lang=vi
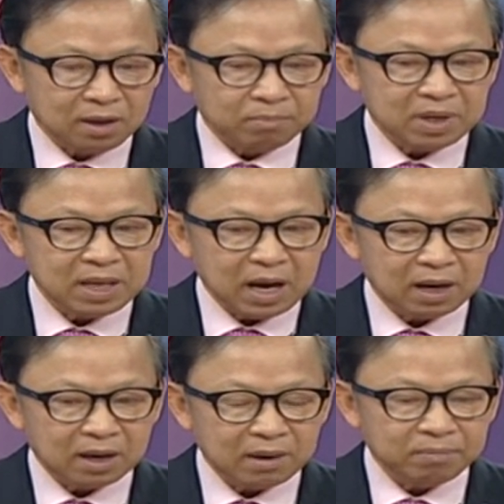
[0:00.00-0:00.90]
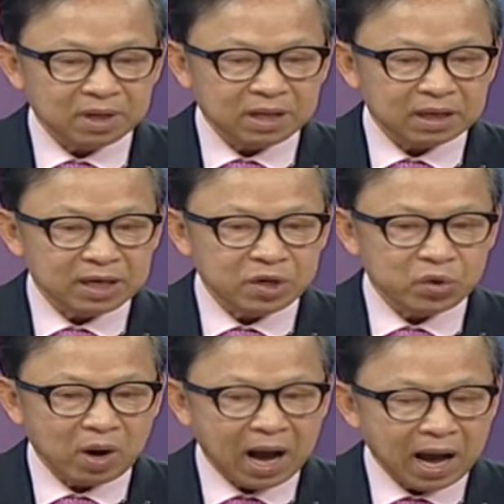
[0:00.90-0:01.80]
bây giờ đó bởi vì cái
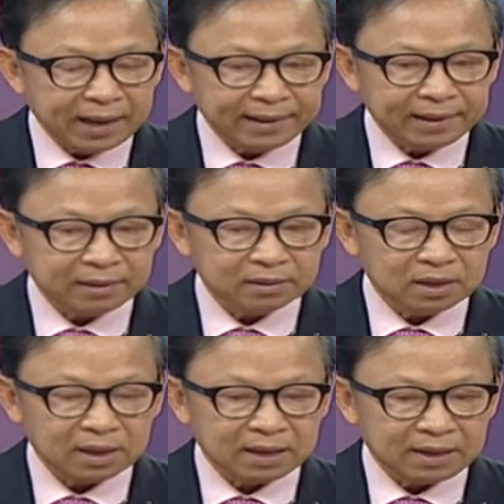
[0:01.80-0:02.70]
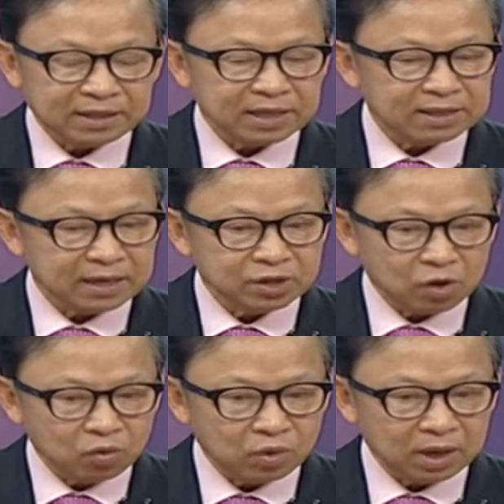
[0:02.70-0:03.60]
DUI đó tức là lái xe say
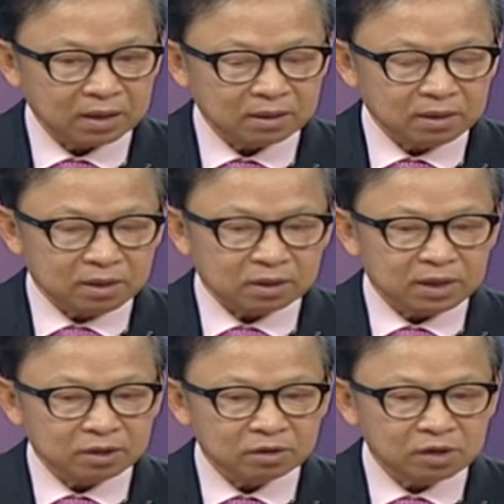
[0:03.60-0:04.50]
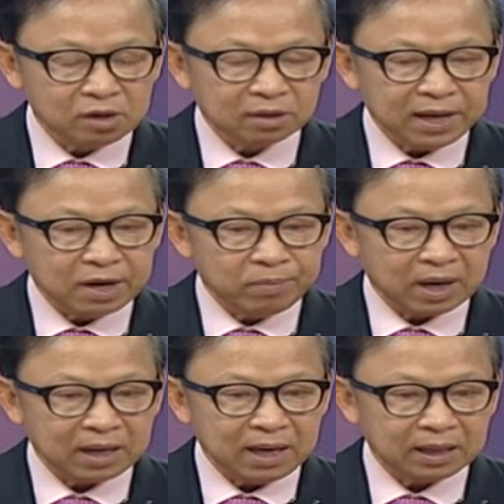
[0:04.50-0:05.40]
rượu á thì thường thường nếu mà
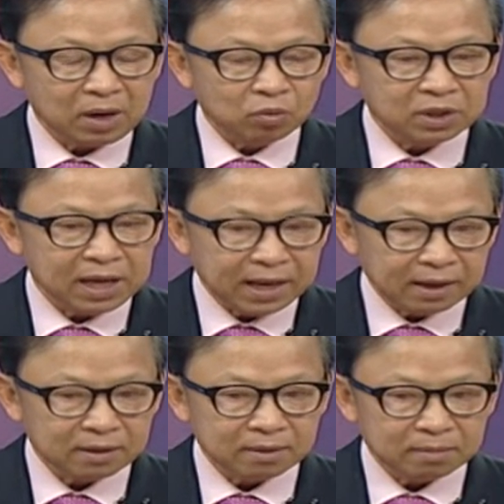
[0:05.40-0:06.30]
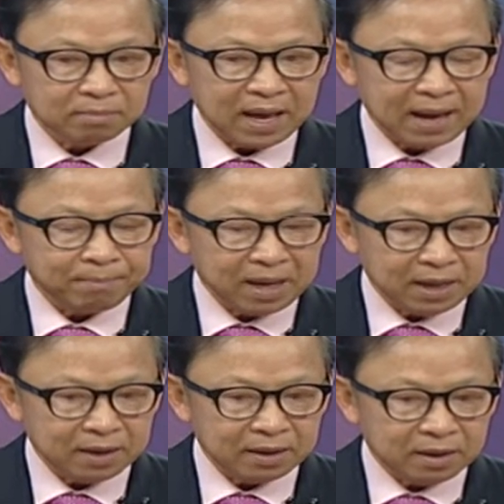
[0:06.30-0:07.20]
cái lần đầu tiên mà em
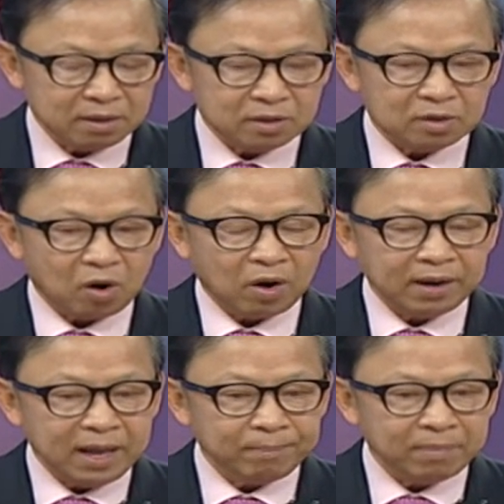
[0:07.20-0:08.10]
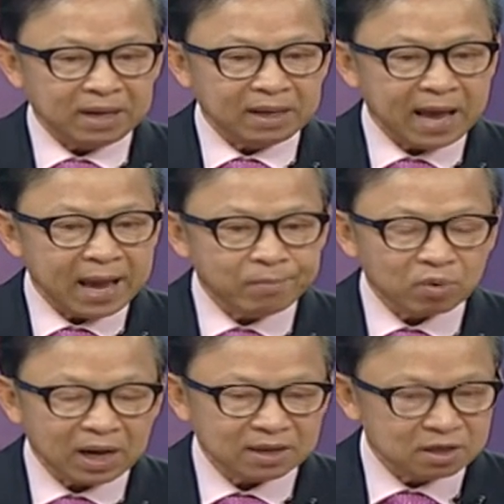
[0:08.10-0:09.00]
bị rồi nếu em bị thêm
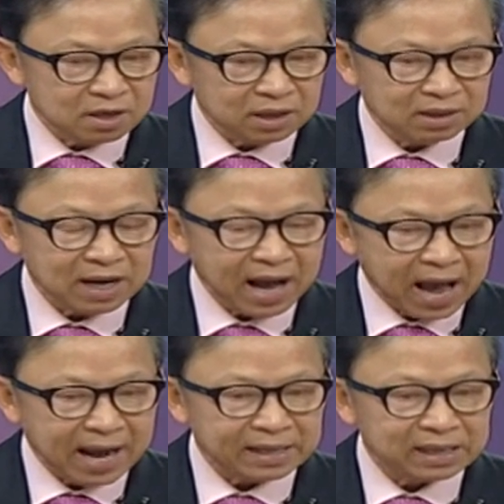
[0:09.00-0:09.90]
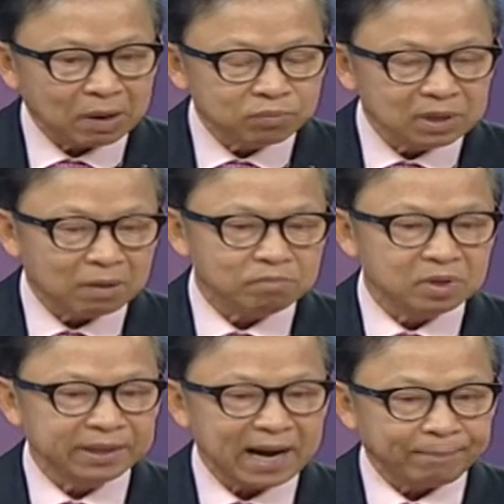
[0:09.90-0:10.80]
một lần nữa thứ hai trong vòng
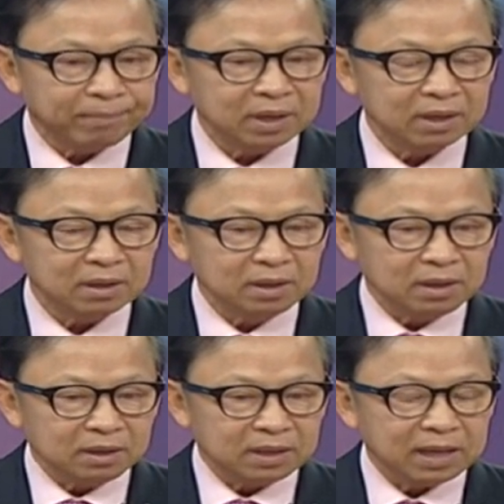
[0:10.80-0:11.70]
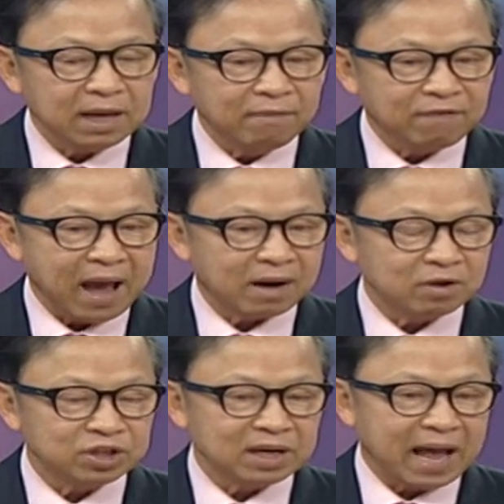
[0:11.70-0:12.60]
10 năm á thì cái hình phạt
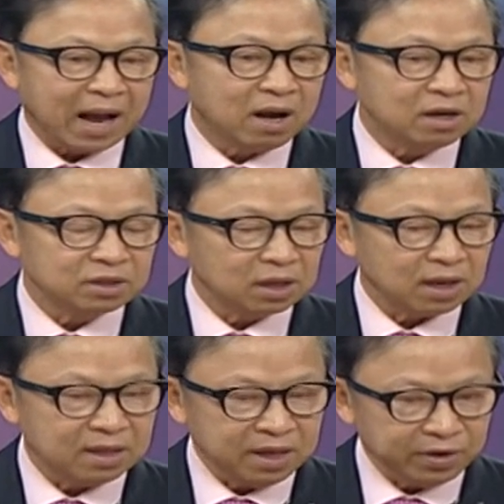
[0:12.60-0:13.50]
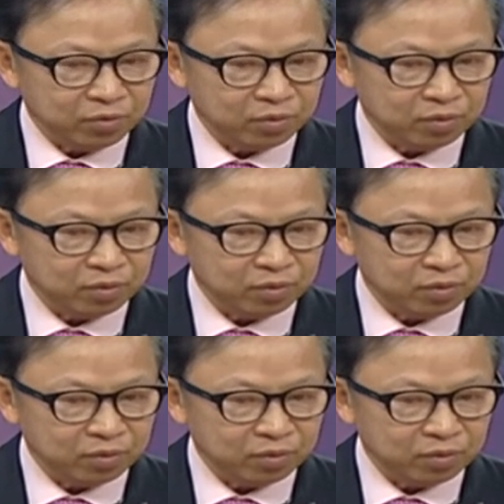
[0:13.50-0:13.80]
nó sẽ nặng hơn rất là nhiều